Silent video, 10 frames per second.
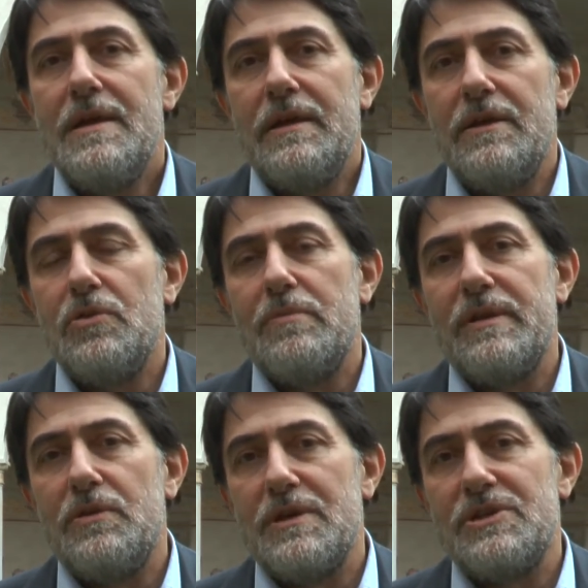in nome
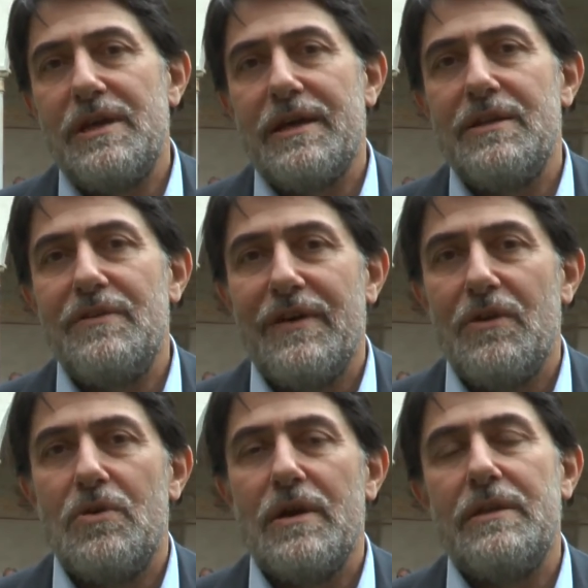di una serie di
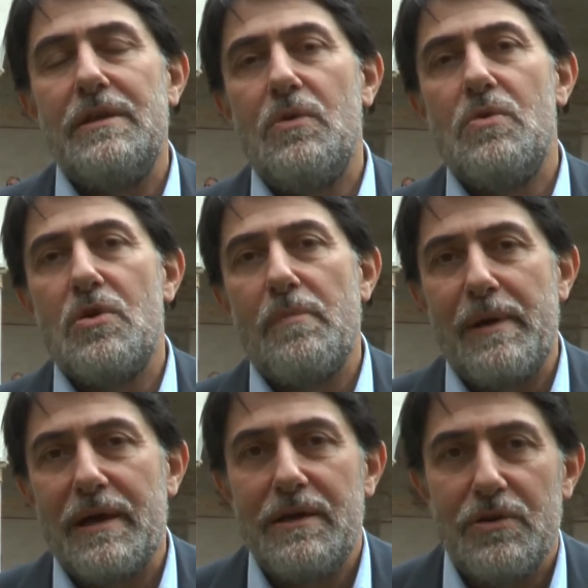valori di lungo
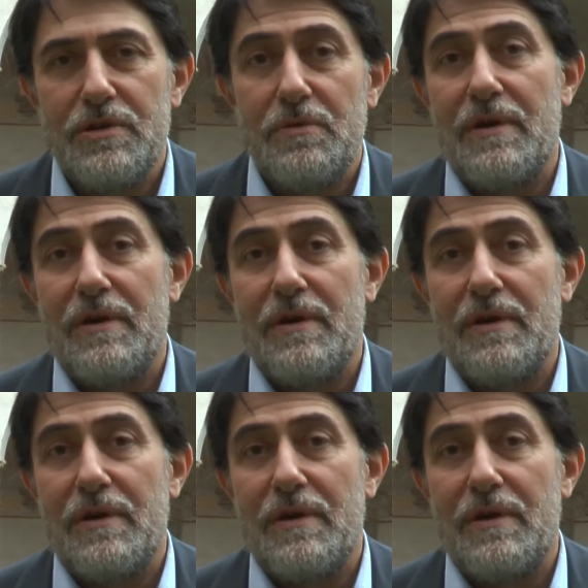periodo,